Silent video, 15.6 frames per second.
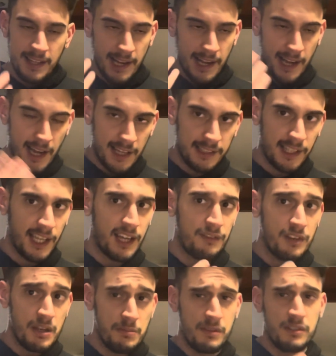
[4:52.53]
accade che
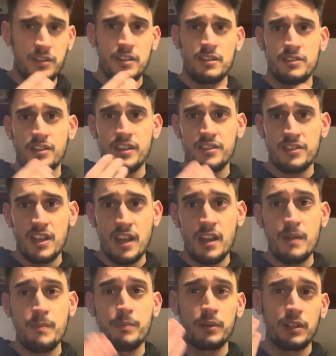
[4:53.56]
avremo i sinistra
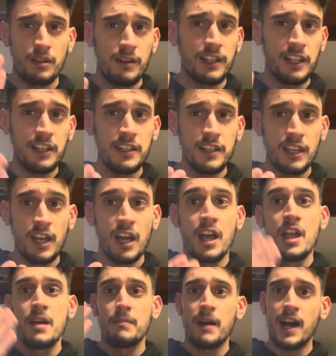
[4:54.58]
6 potevate dire
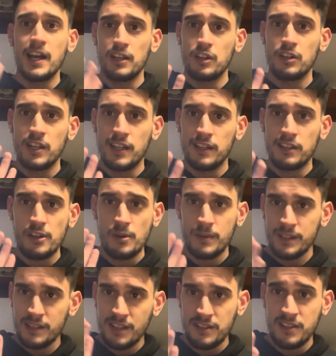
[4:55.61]
ma Iron Nerd
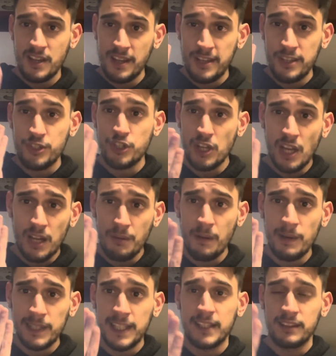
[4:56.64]
96 ce
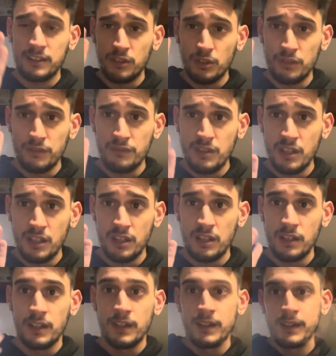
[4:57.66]
l'aveva detto
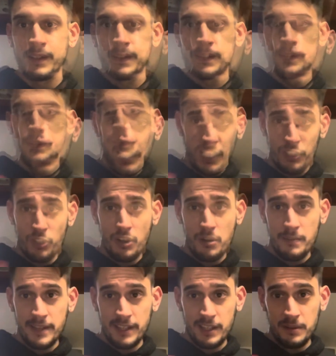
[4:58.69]
eh, quindi
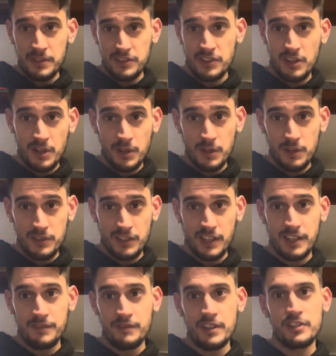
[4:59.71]
naturalmente questa è una cosa
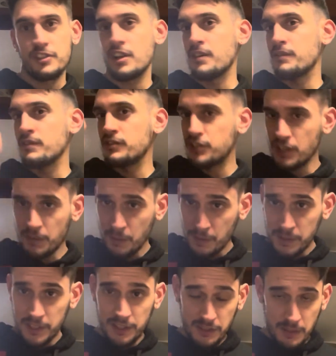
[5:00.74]
che vi già, già,
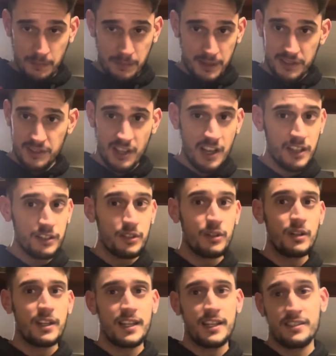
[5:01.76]
avevo detto in
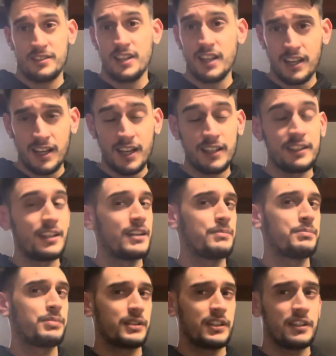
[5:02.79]
passato e se accade
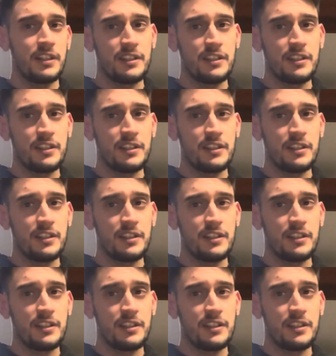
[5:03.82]
potete